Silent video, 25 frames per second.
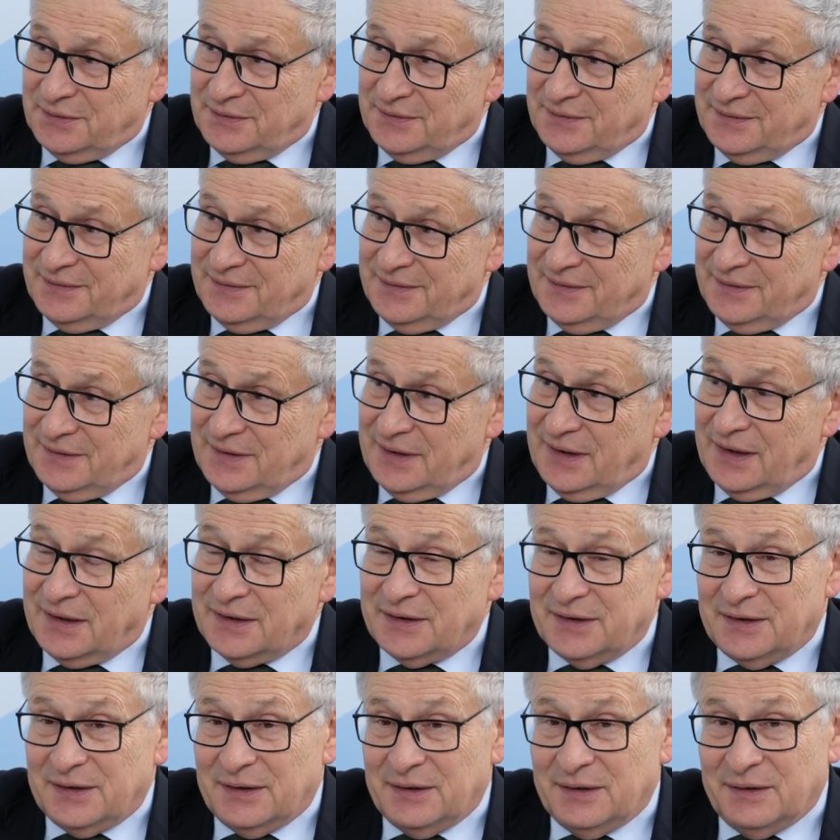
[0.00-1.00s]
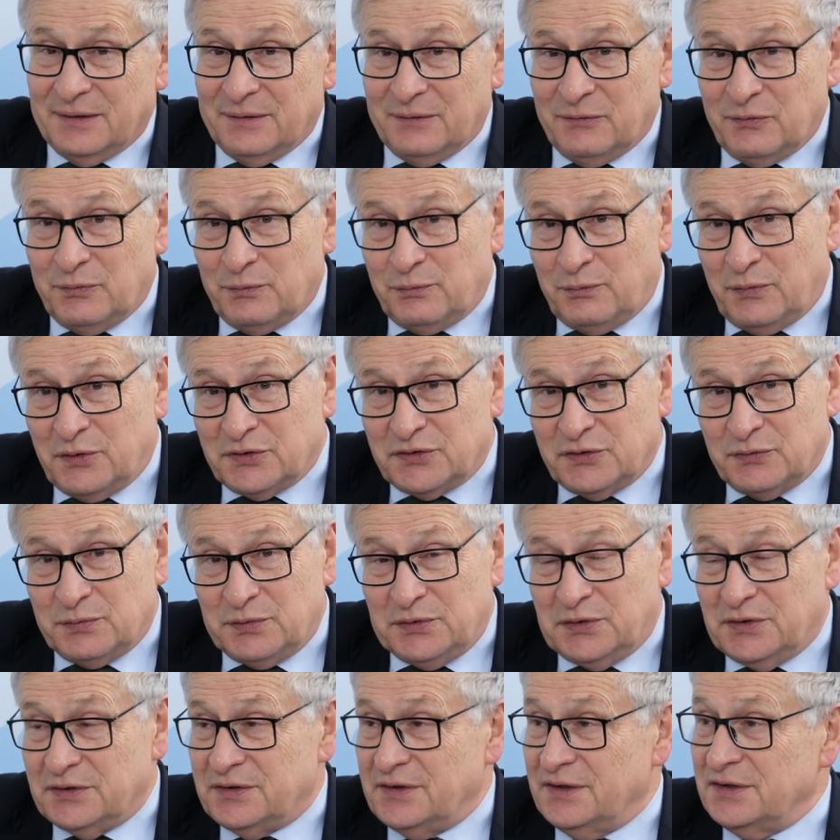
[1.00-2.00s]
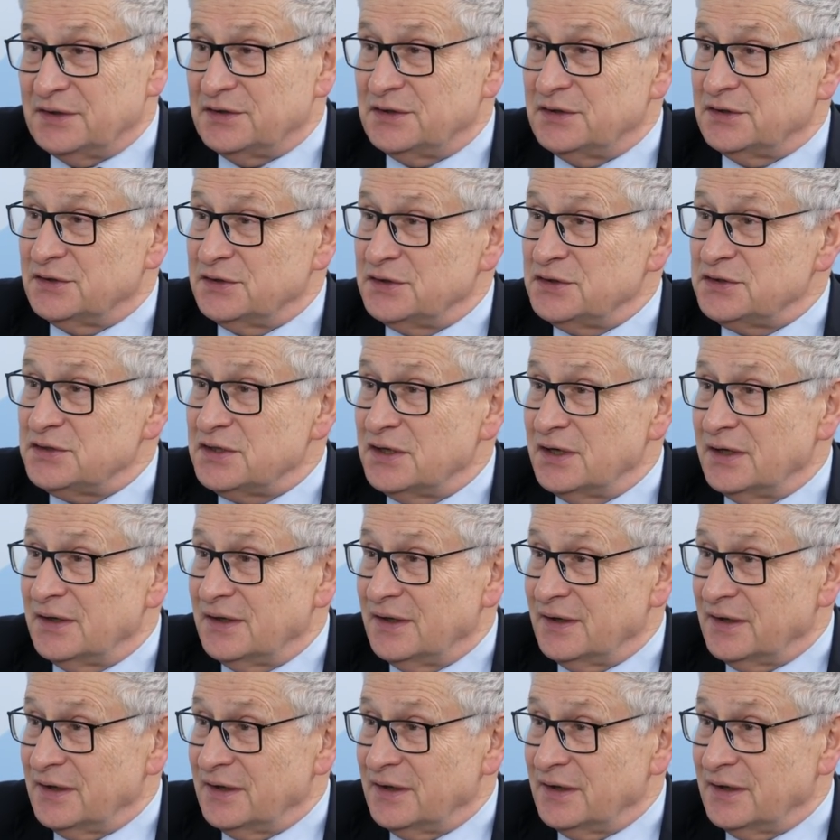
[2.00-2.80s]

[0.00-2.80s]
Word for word: Mhm. Tak? I, y, może wpłynąć na nasze życie,